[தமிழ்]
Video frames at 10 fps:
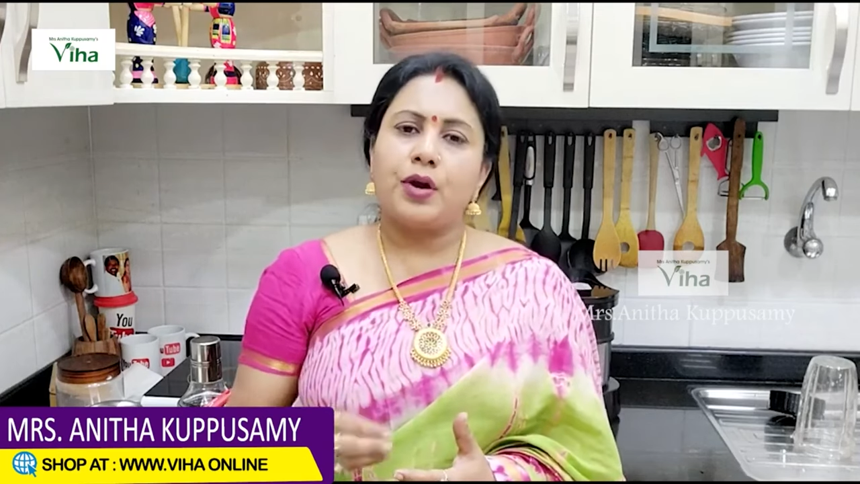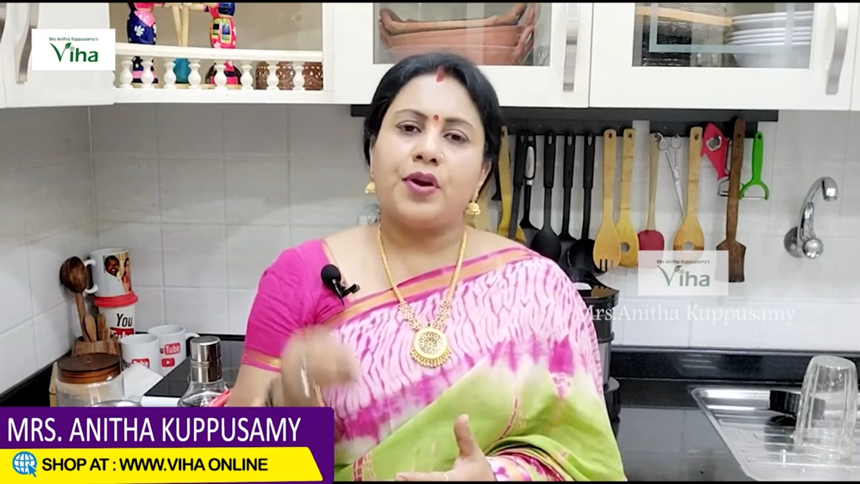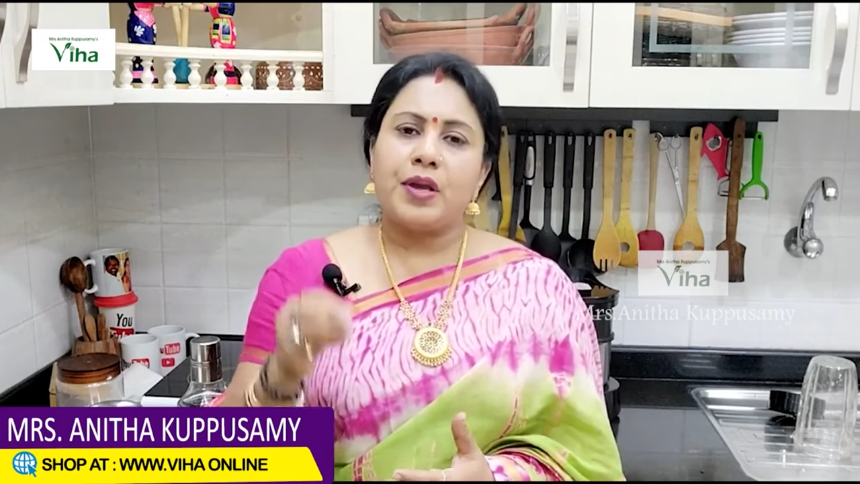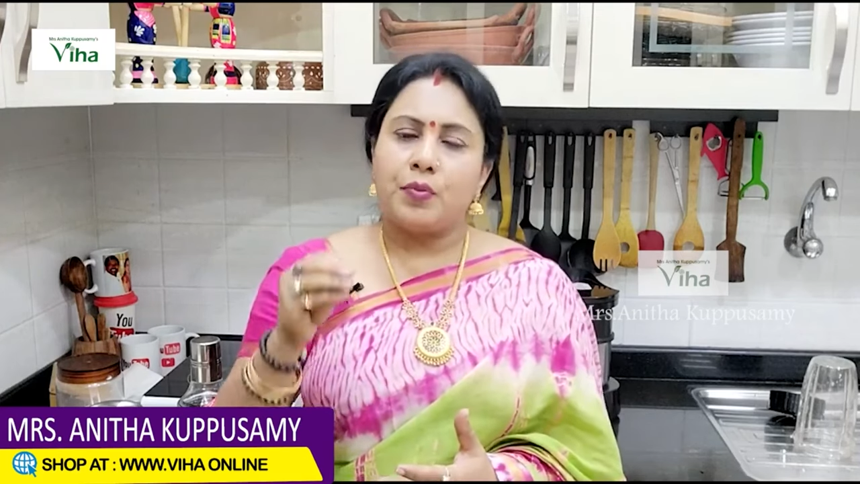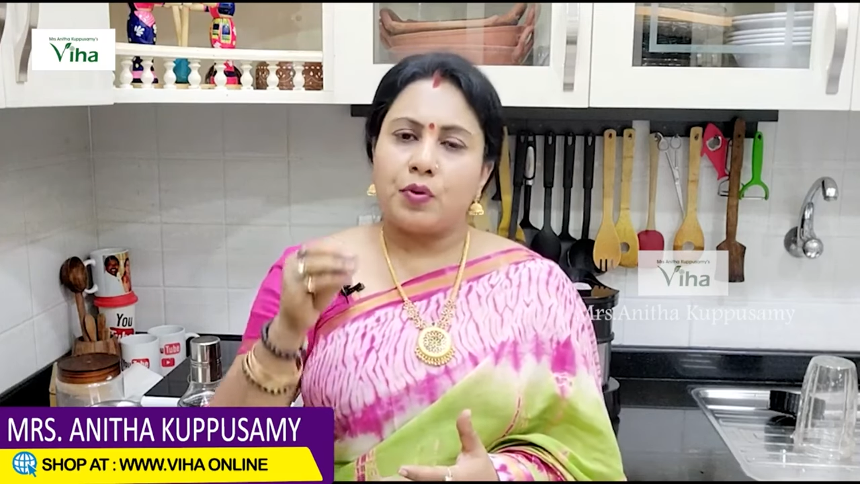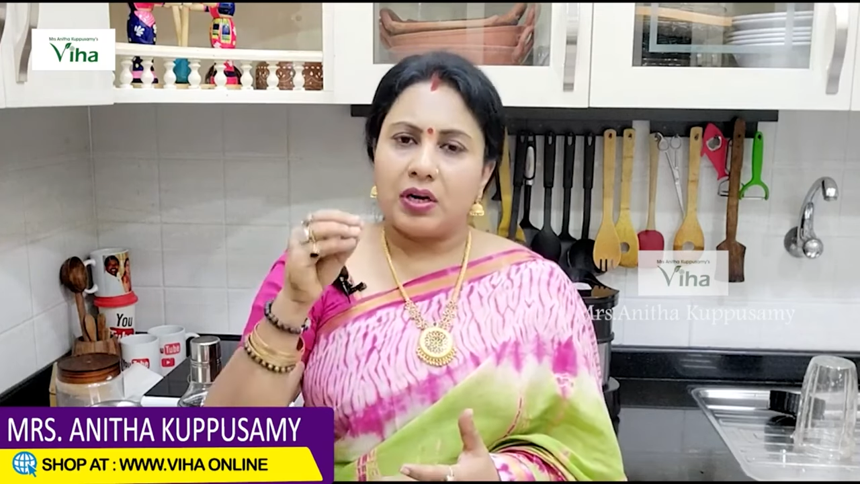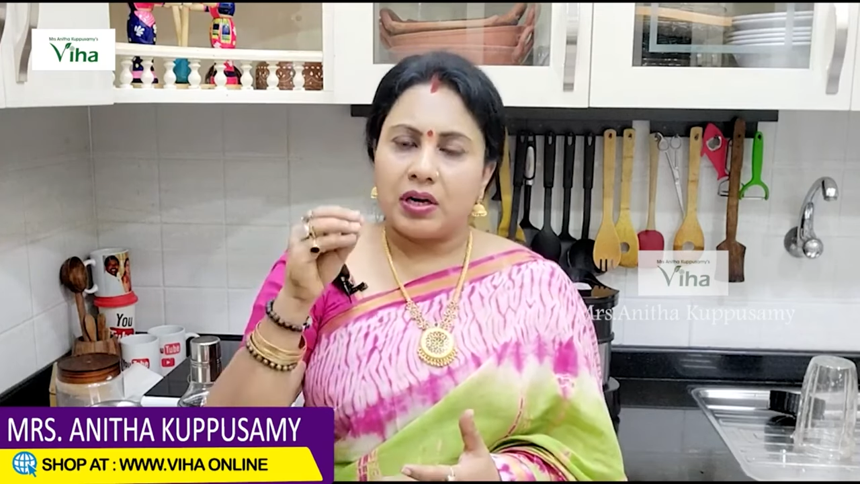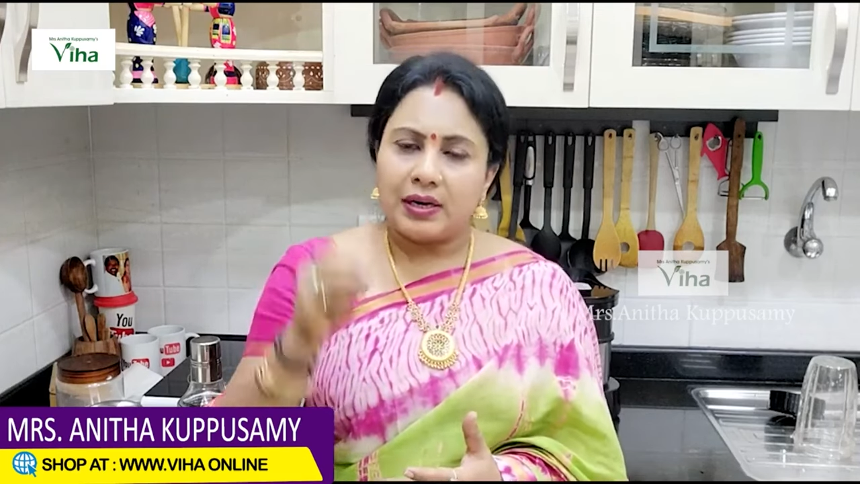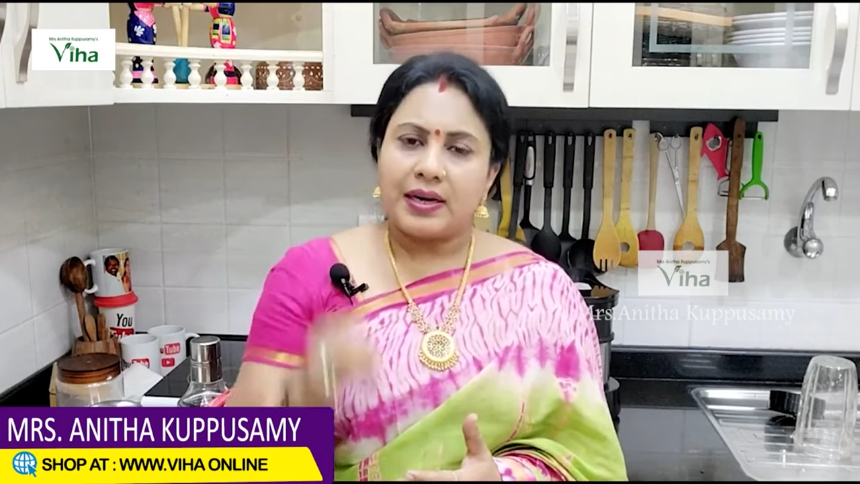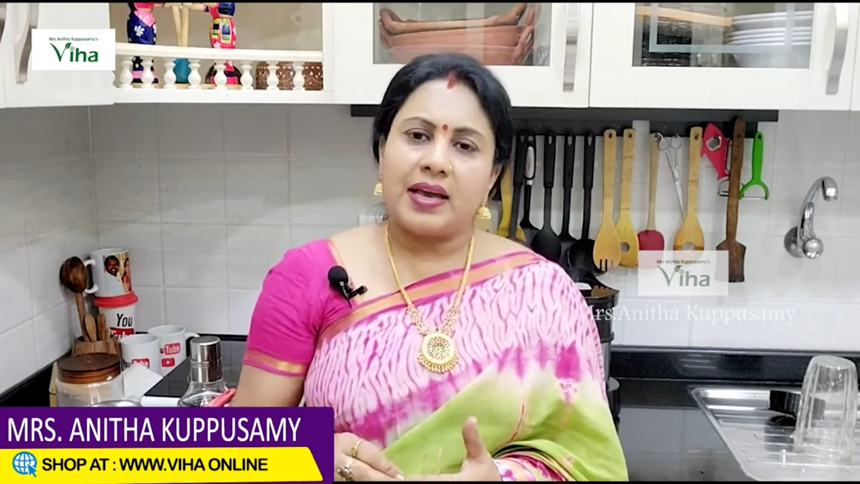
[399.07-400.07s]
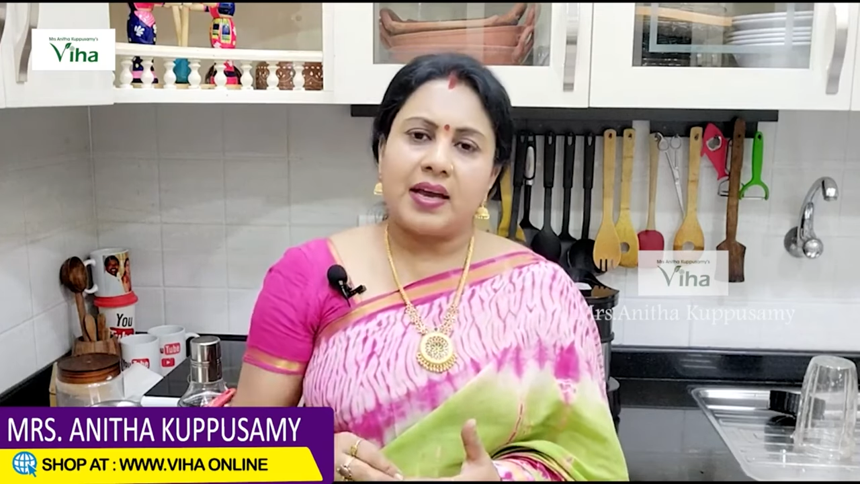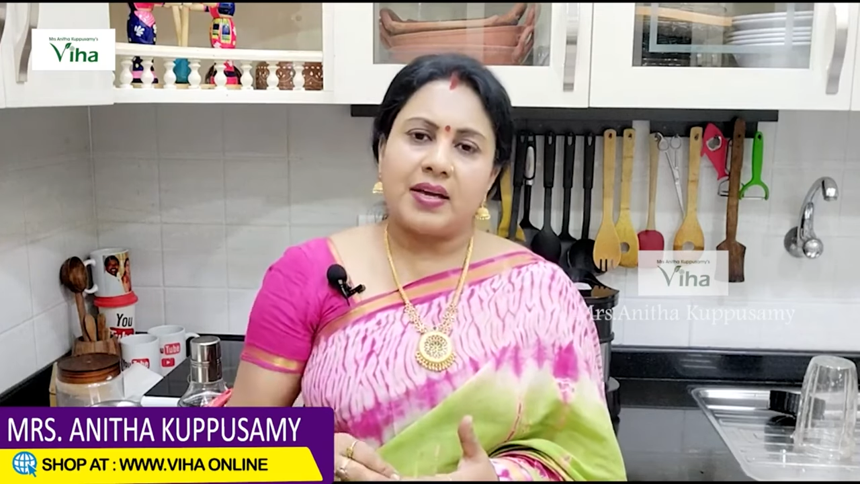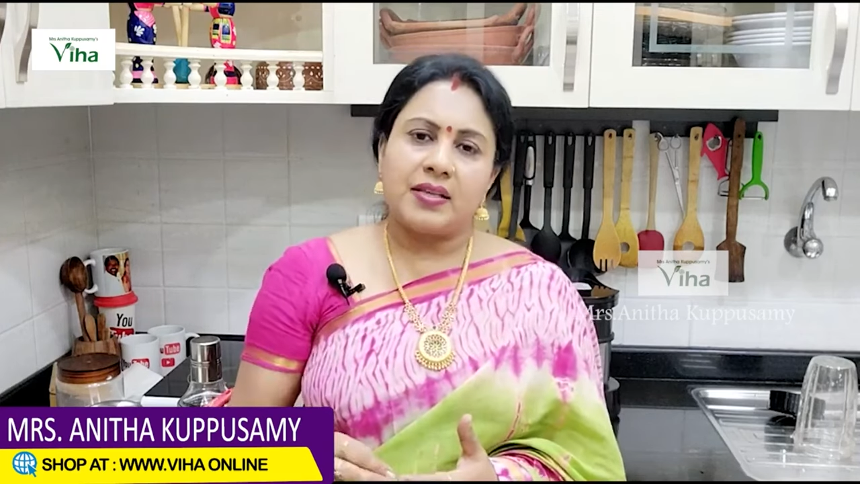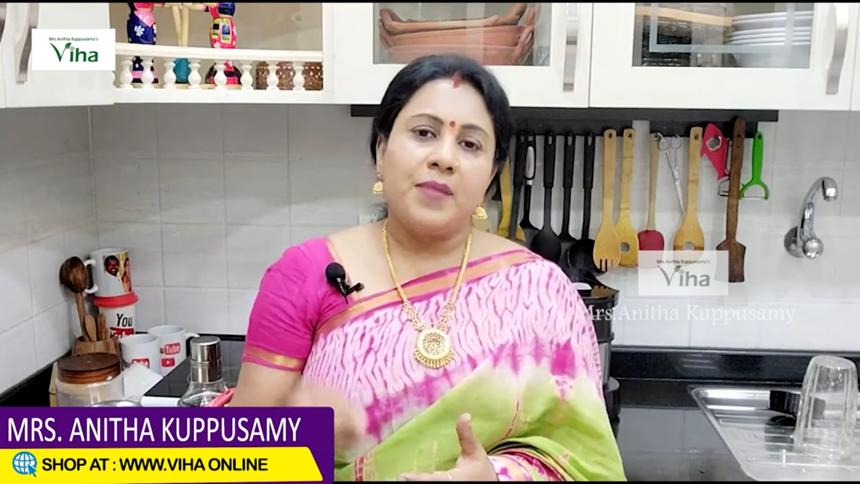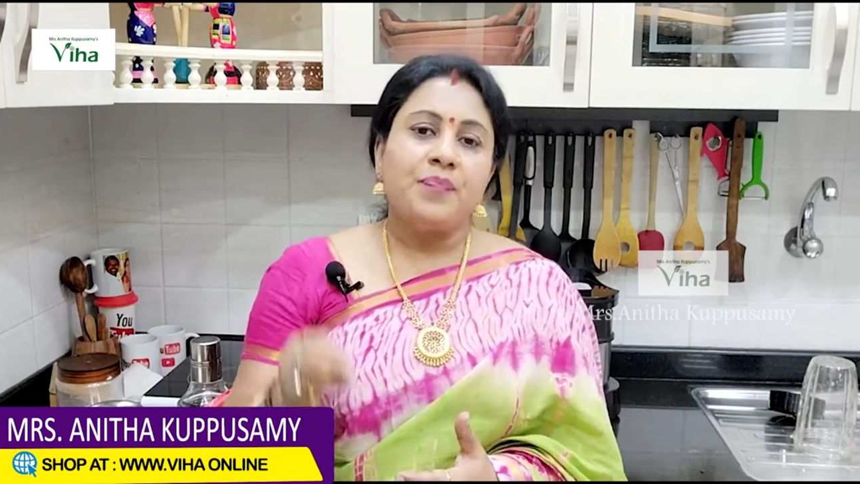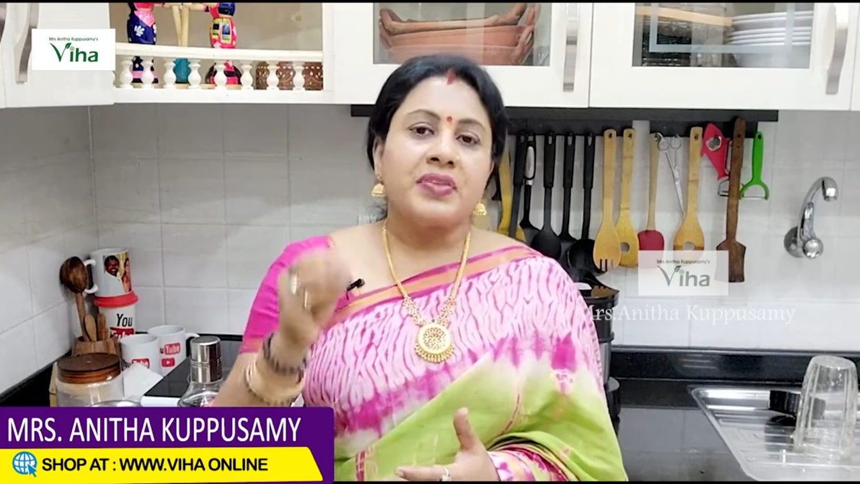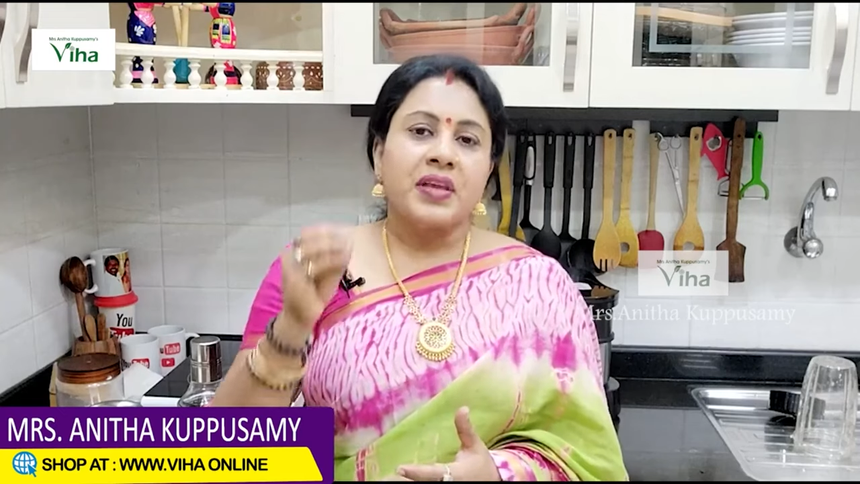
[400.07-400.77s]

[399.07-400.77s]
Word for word: எங்களுடைய பொருள்கள் கிடைக்காது